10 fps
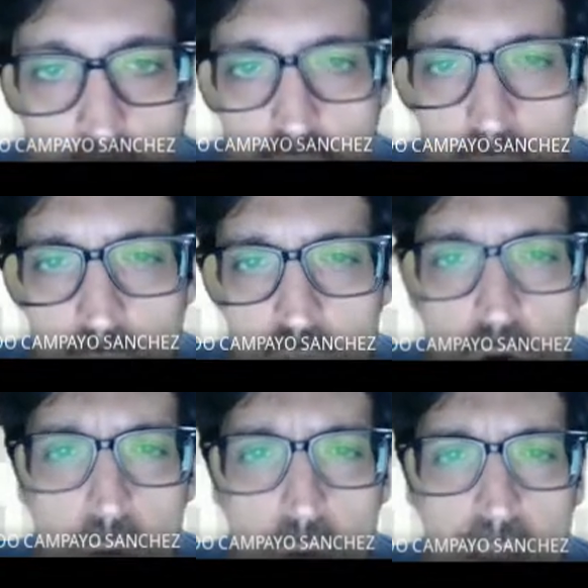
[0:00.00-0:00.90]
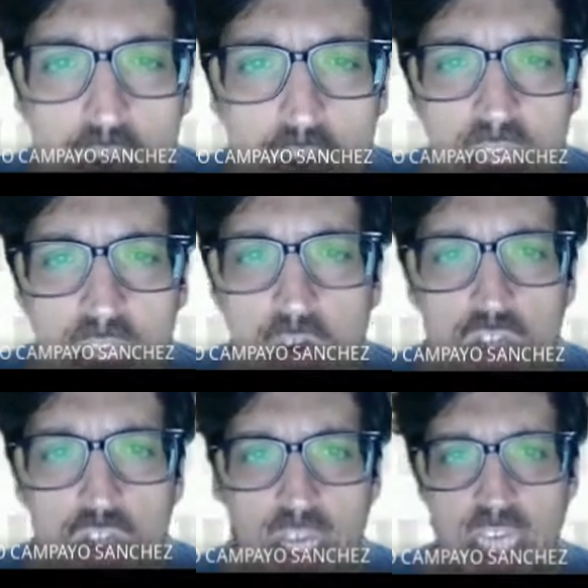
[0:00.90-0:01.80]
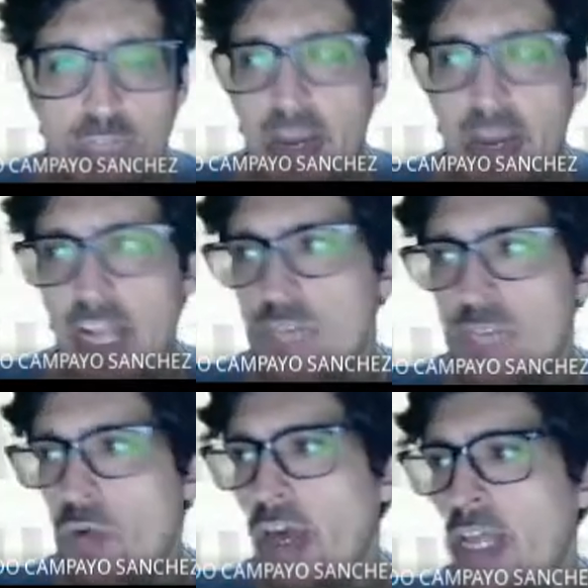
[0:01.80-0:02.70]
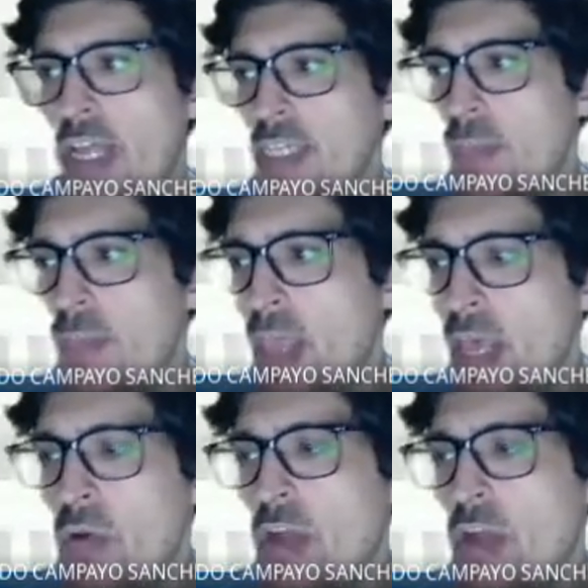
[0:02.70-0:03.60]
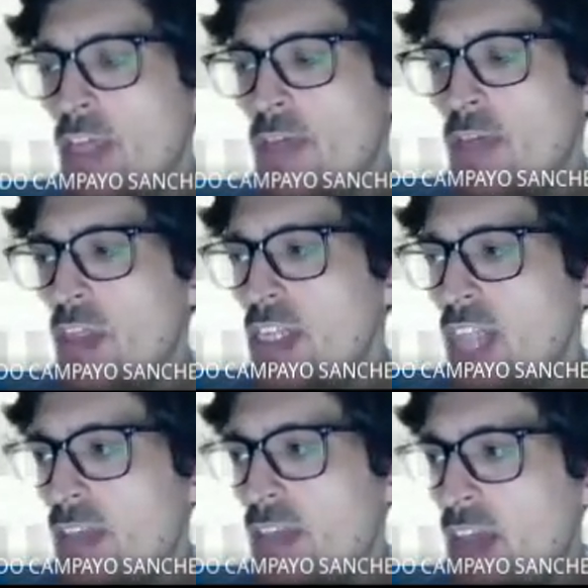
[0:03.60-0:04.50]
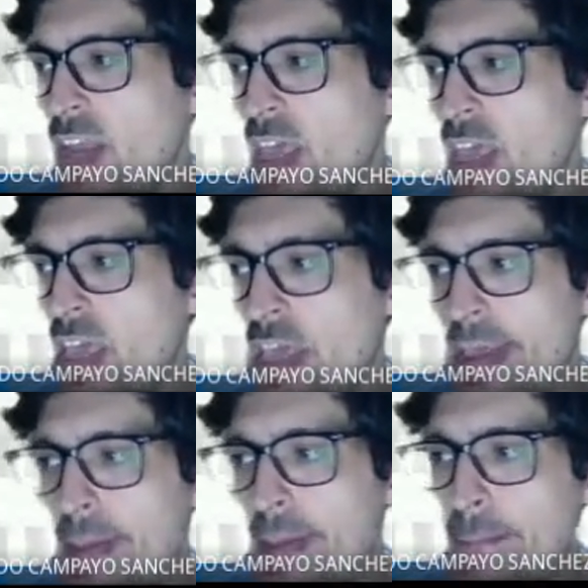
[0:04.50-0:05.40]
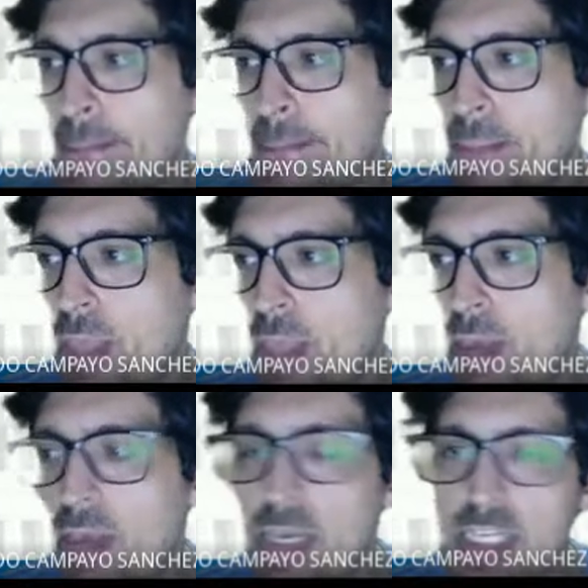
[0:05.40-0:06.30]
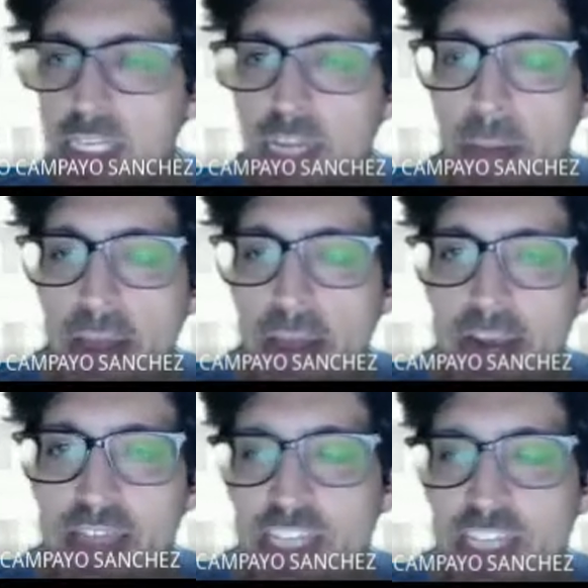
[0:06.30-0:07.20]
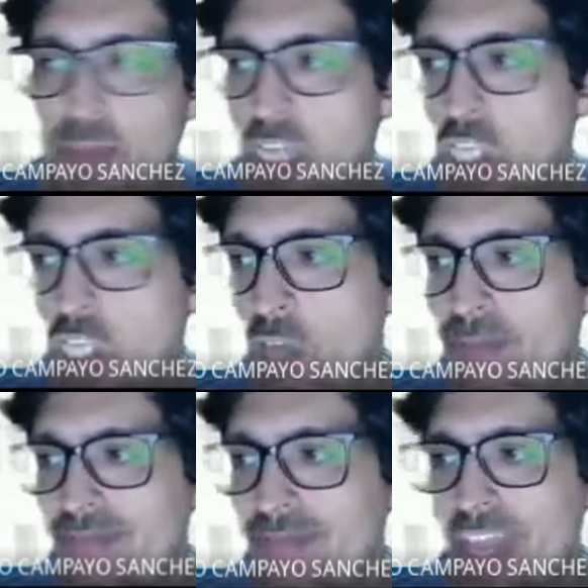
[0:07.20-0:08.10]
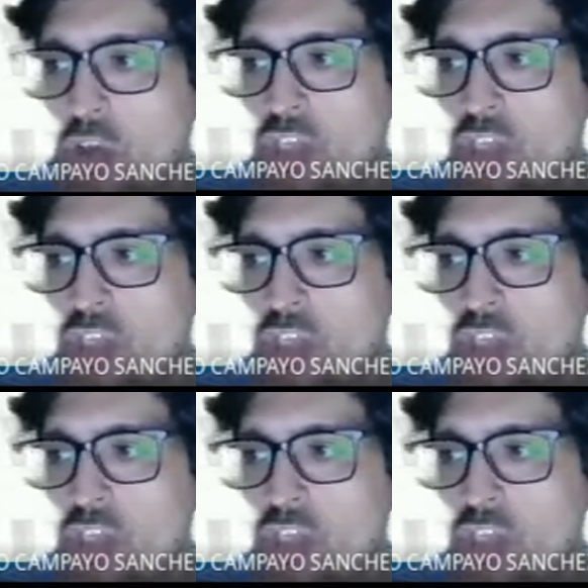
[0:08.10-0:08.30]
hombres y 1,256 para las mujeres. Bueno, la desviación estándar eh, sirve para ver la dispersión de los